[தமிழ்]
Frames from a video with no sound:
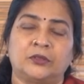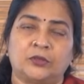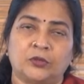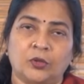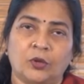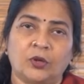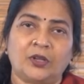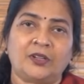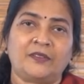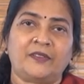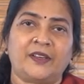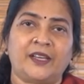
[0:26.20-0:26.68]

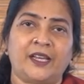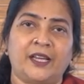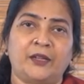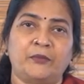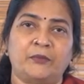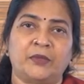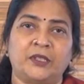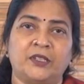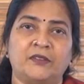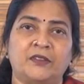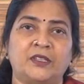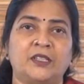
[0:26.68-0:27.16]
தோல்வி
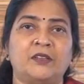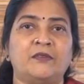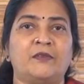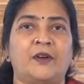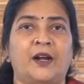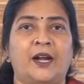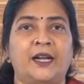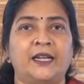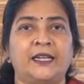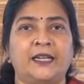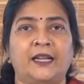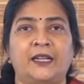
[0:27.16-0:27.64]
என்பது வந்து
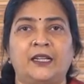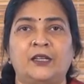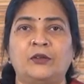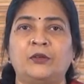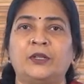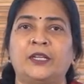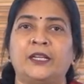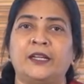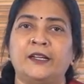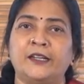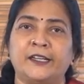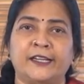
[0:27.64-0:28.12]
வாழ்க்கையில்
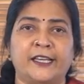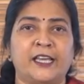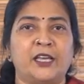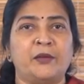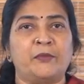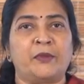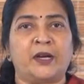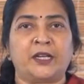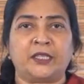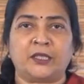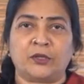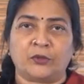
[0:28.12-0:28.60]
ஒரு
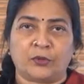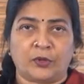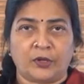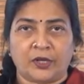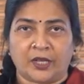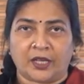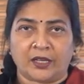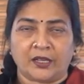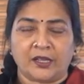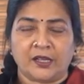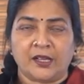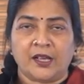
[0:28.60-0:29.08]
இன்றையமாத
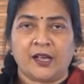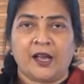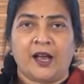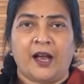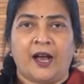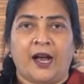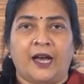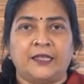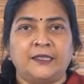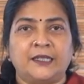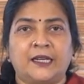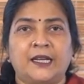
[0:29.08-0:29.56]
ஒன்று
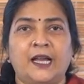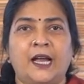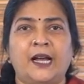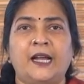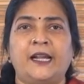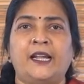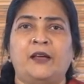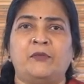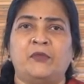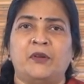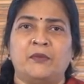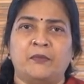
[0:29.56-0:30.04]

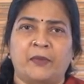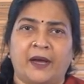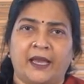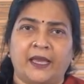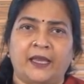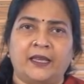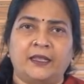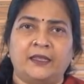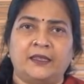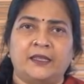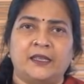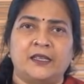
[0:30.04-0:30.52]
அதுக்காக நம்ம
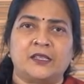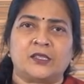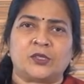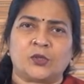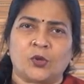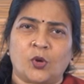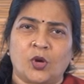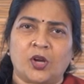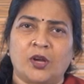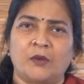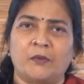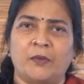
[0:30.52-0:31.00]
பயந்து
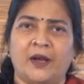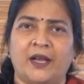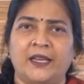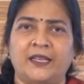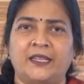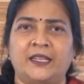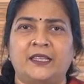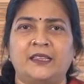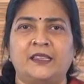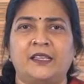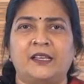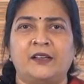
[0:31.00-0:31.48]
சோகமாக
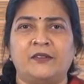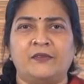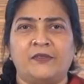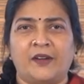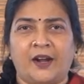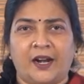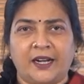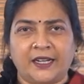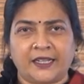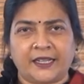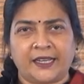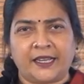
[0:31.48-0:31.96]
இருந்து
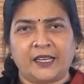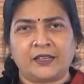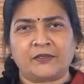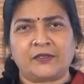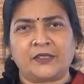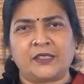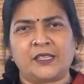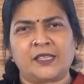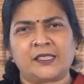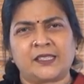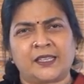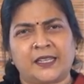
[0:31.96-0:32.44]
வாழ்க்கையை
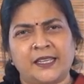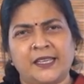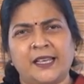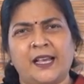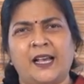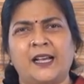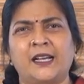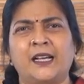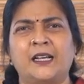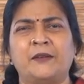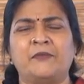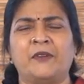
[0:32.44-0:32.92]
வந்து
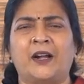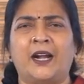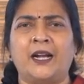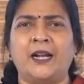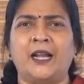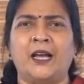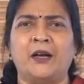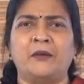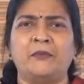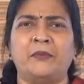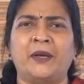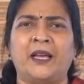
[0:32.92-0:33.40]
சரியாக
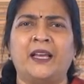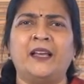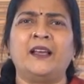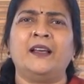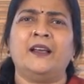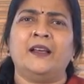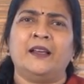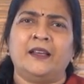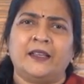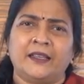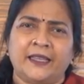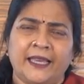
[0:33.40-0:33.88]
வாழாமல்
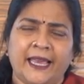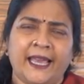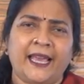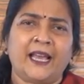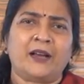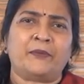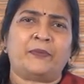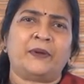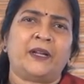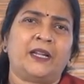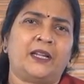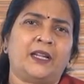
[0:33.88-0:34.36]

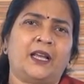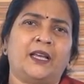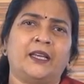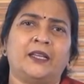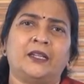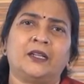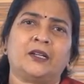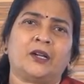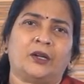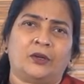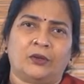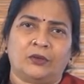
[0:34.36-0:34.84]
ஏன் அப்படிலாம்
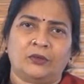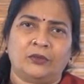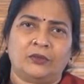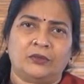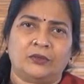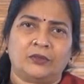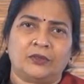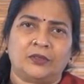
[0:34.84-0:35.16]
இருக்கணும்